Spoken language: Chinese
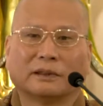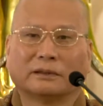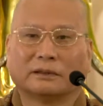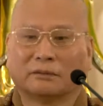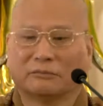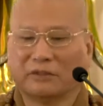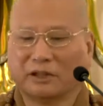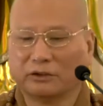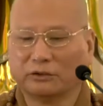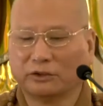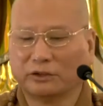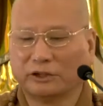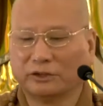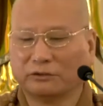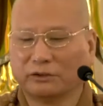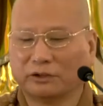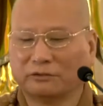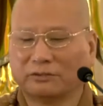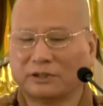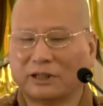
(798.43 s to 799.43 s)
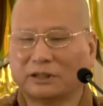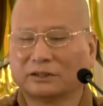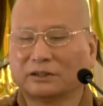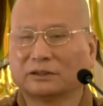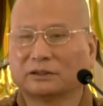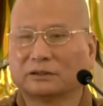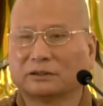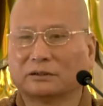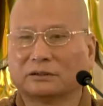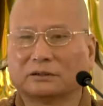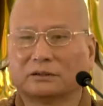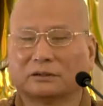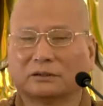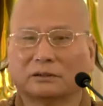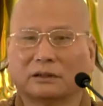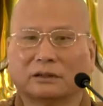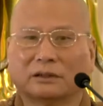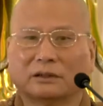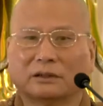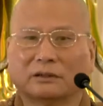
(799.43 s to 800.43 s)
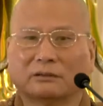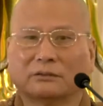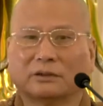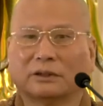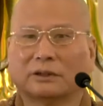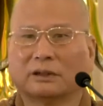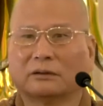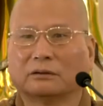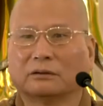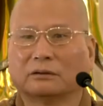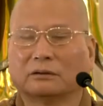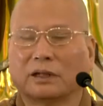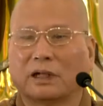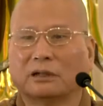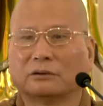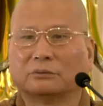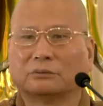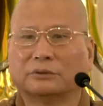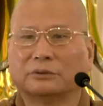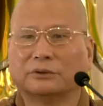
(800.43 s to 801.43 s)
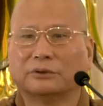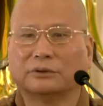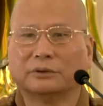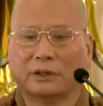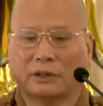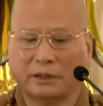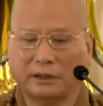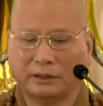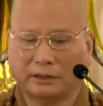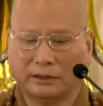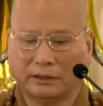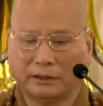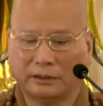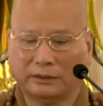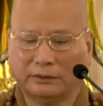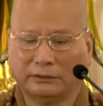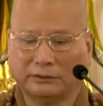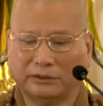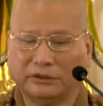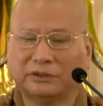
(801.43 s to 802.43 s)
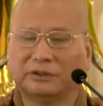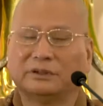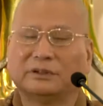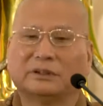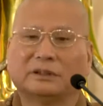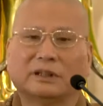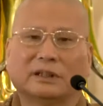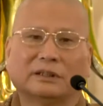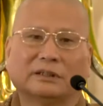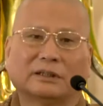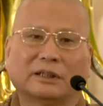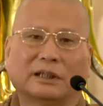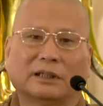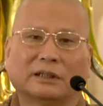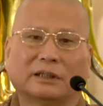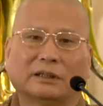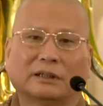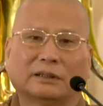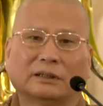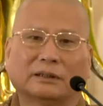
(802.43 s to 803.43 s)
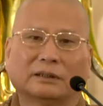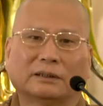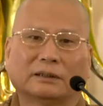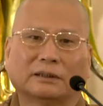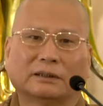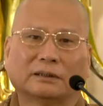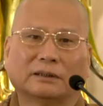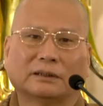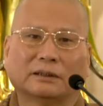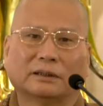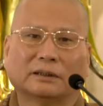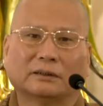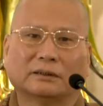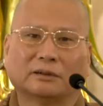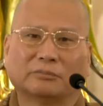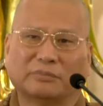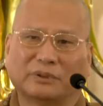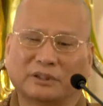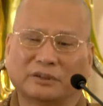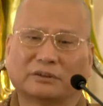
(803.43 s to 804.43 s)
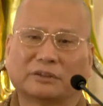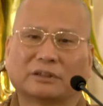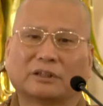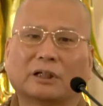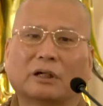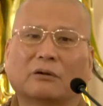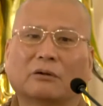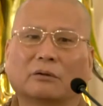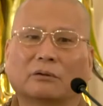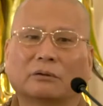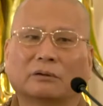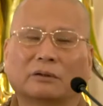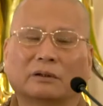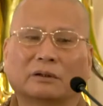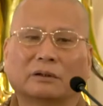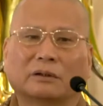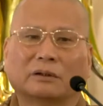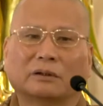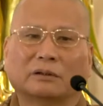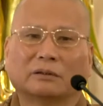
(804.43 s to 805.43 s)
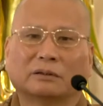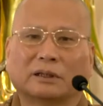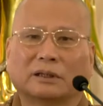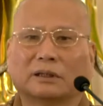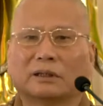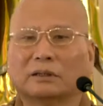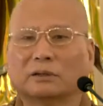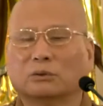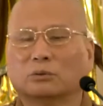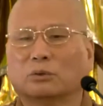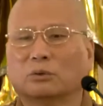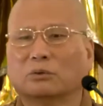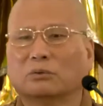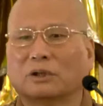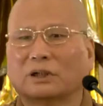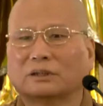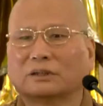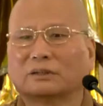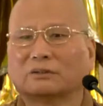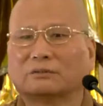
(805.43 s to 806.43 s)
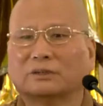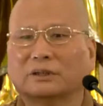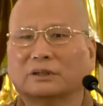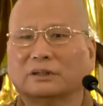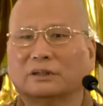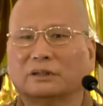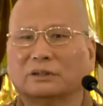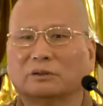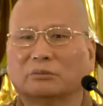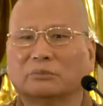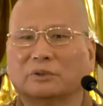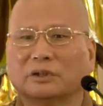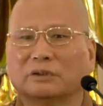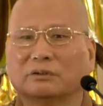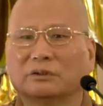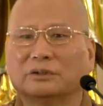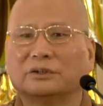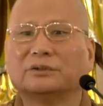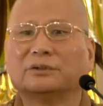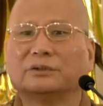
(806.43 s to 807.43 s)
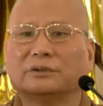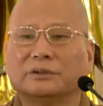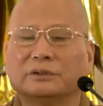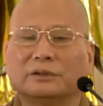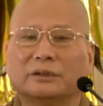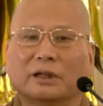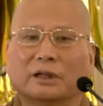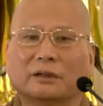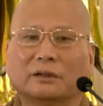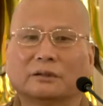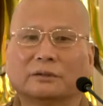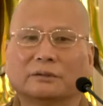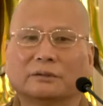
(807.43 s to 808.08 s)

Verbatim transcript: 那么有几位法师啊，回到大陆去呀，啊，有继续在讲，啊，就比较少，但很多法师回去就没有继续了。